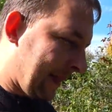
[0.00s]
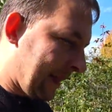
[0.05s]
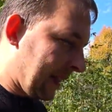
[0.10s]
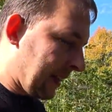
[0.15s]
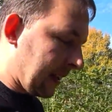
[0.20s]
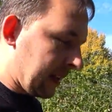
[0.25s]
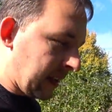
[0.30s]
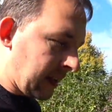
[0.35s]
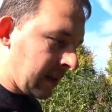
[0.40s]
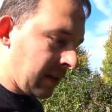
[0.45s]

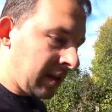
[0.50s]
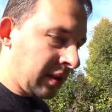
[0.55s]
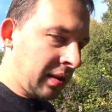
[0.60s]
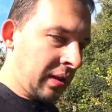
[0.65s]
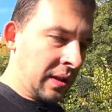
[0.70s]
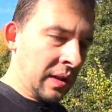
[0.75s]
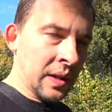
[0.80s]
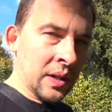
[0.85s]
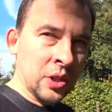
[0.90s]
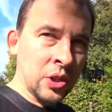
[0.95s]
Она говорит,
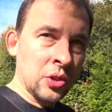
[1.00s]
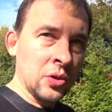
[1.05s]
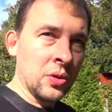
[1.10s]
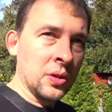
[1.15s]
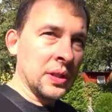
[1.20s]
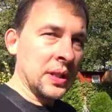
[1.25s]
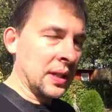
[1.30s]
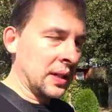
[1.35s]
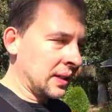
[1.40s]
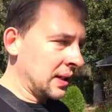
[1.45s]

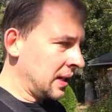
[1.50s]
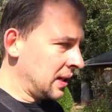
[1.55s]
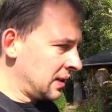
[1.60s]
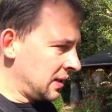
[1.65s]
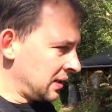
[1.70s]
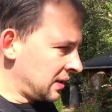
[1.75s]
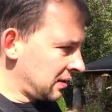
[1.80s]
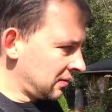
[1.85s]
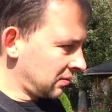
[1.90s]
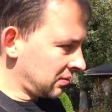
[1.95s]
хорошо, тогда
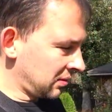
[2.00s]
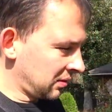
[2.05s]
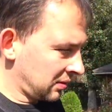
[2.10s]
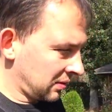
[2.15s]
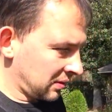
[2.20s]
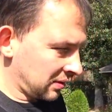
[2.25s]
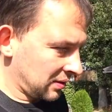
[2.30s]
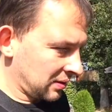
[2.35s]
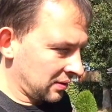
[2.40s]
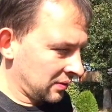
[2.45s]
идите вот
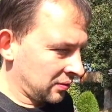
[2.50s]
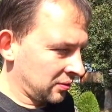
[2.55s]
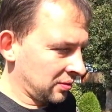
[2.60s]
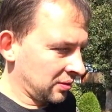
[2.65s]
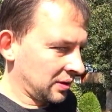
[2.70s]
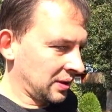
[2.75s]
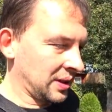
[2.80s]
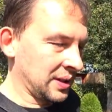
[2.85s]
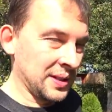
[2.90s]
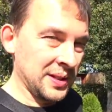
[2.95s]
э, в
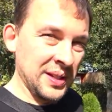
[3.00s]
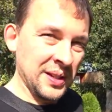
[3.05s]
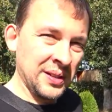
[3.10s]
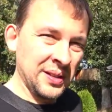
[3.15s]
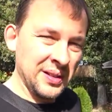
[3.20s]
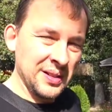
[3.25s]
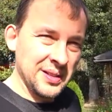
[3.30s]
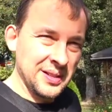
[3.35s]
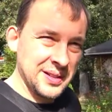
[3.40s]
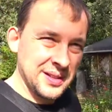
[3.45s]
тот
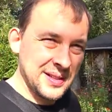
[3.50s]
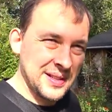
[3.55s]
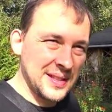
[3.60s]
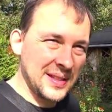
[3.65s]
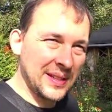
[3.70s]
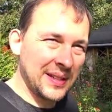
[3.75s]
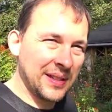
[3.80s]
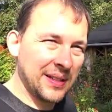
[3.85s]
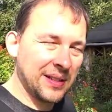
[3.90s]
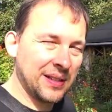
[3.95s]
отдел,
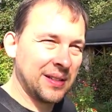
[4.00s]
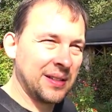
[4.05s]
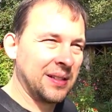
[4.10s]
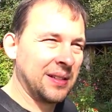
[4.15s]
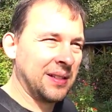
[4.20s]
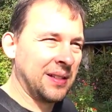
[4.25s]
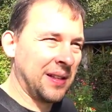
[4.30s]
где